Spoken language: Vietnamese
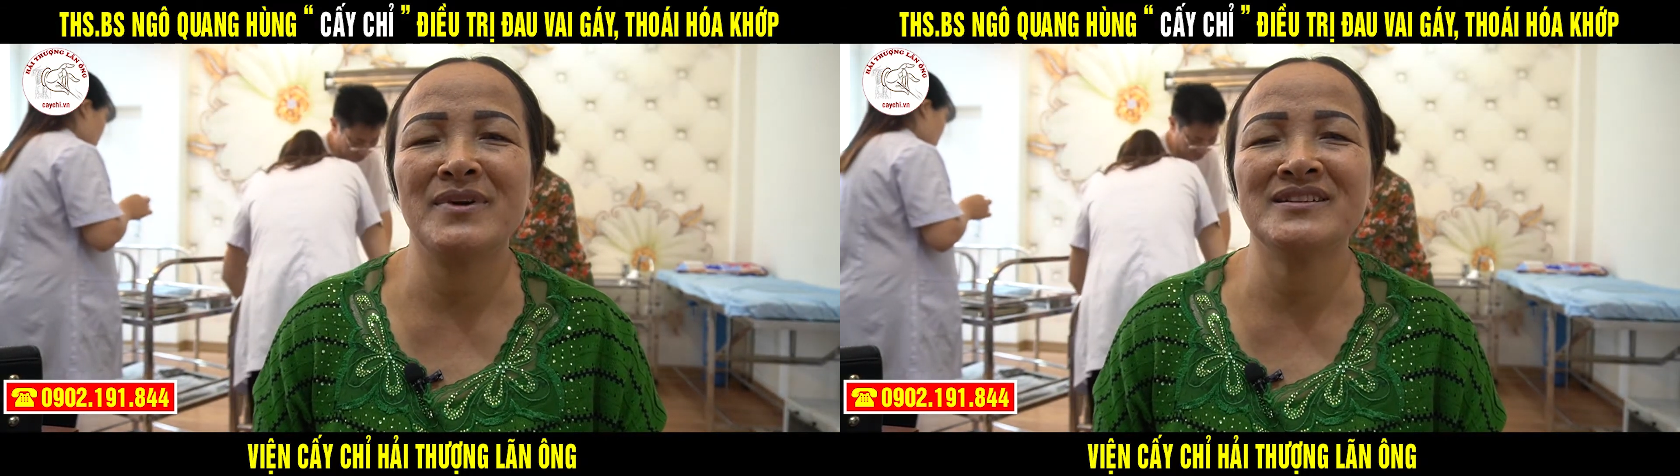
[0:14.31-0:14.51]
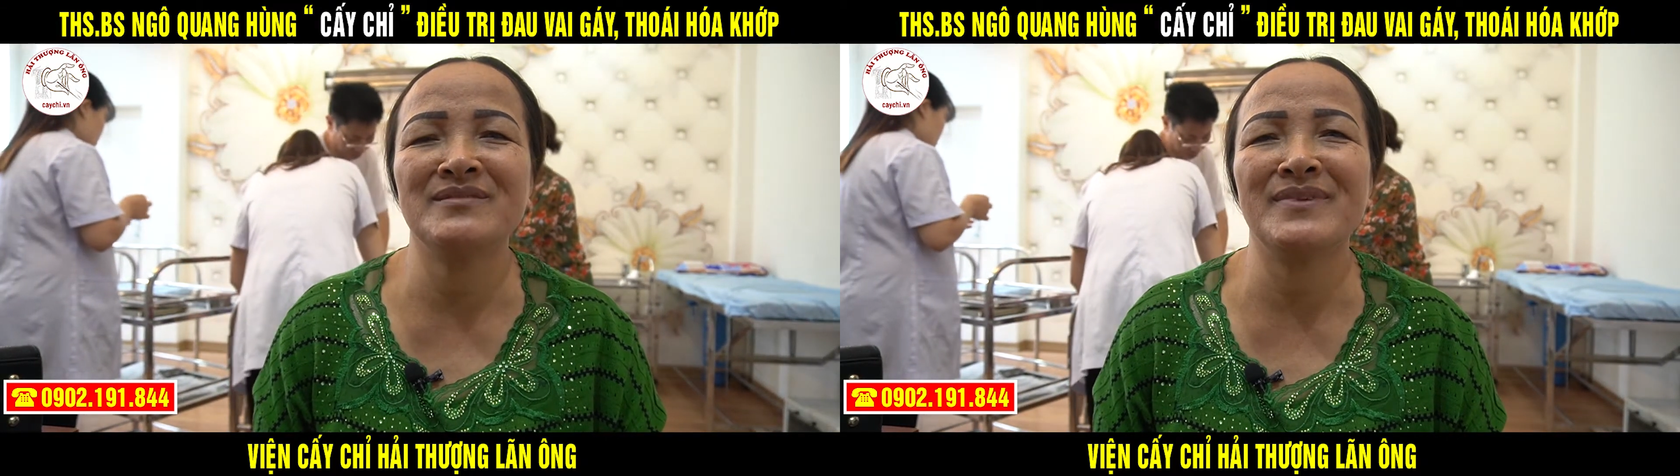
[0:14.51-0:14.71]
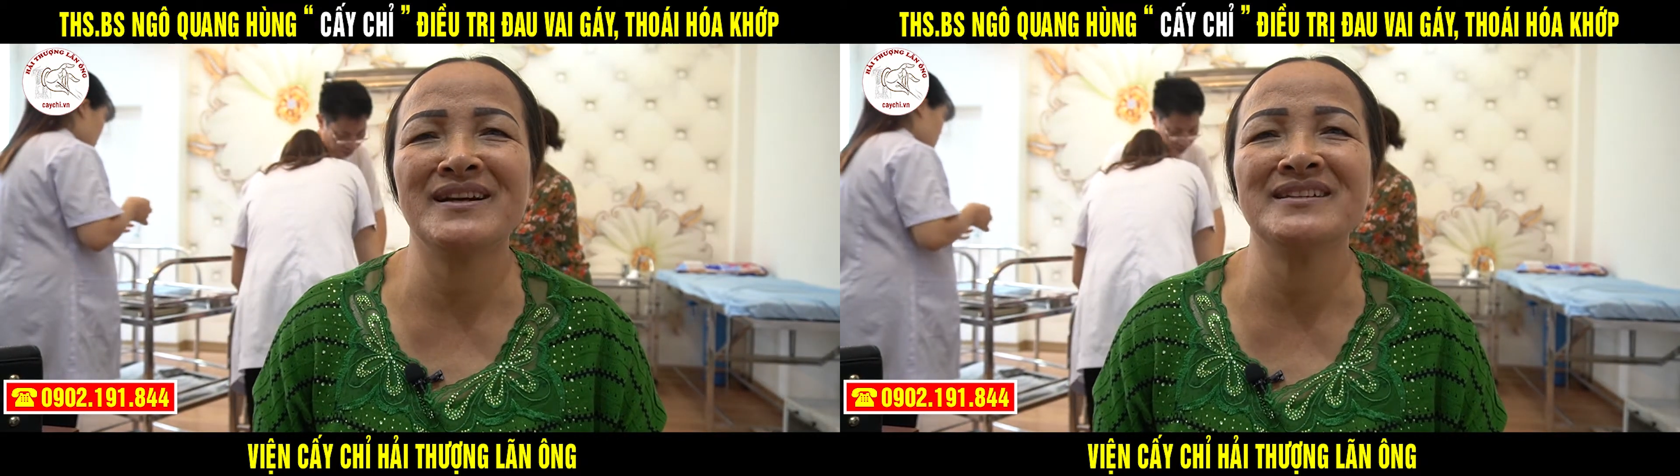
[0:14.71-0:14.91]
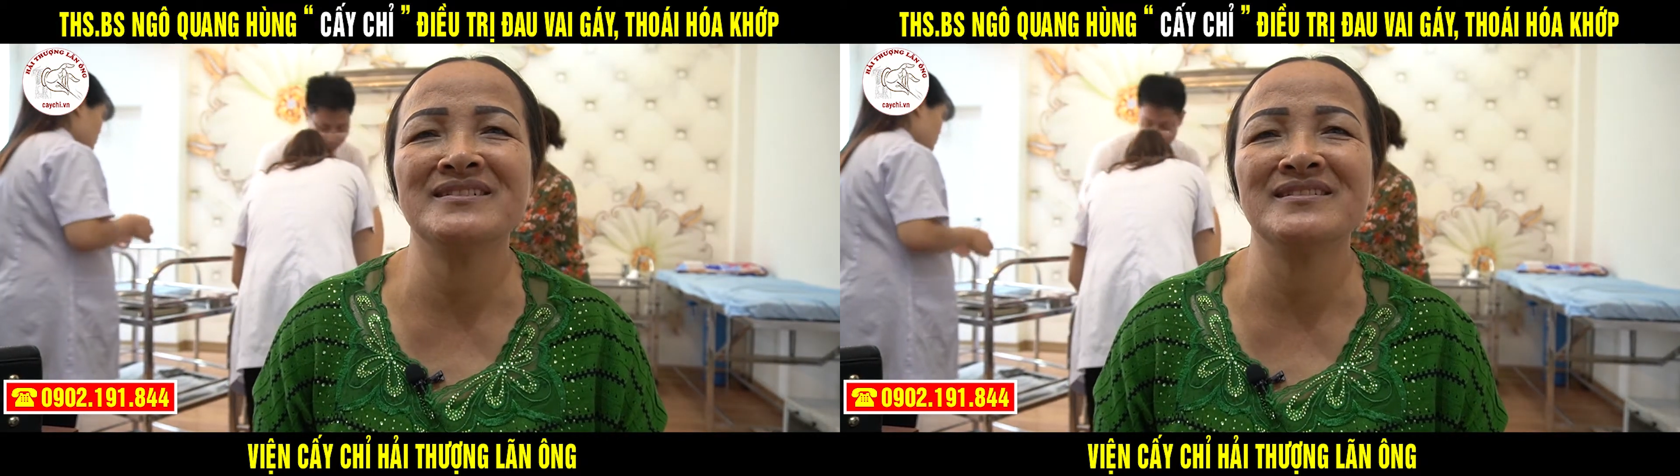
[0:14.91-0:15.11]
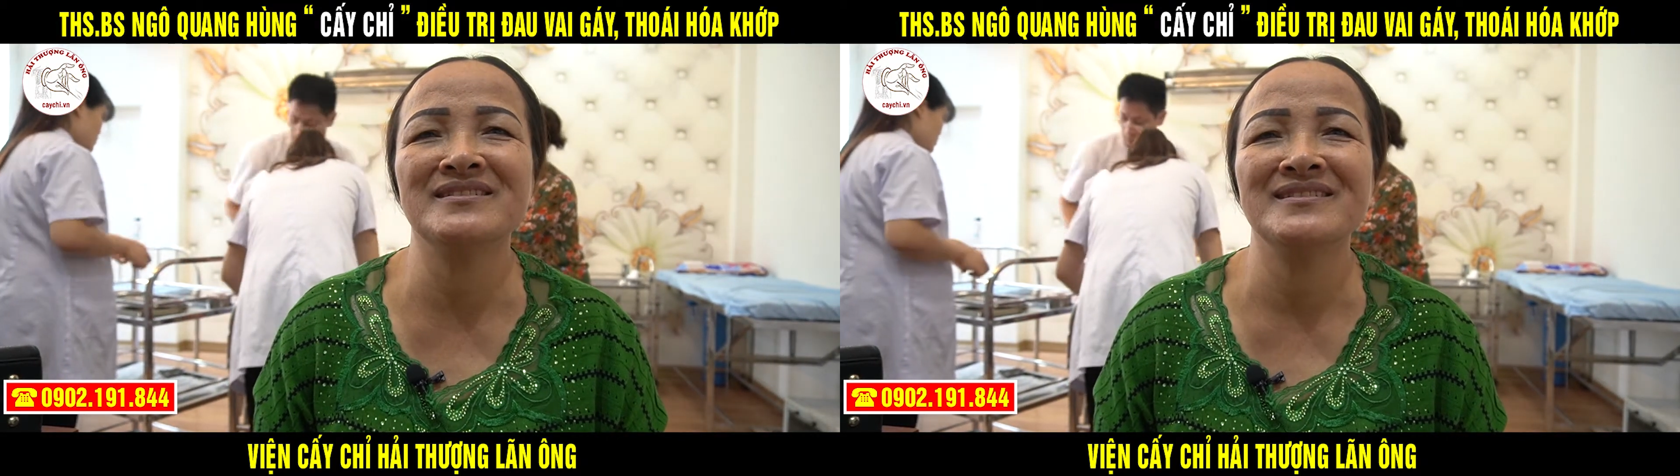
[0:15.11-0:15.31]
máy xi măng Nghi
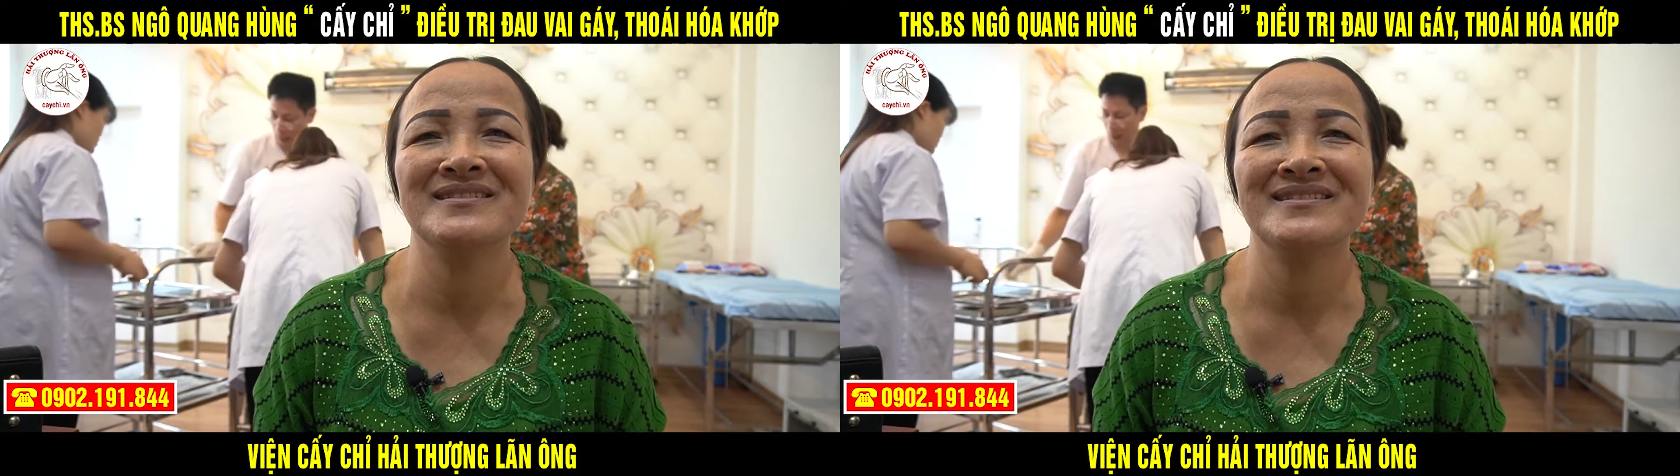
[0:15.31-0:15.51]
Sơn à,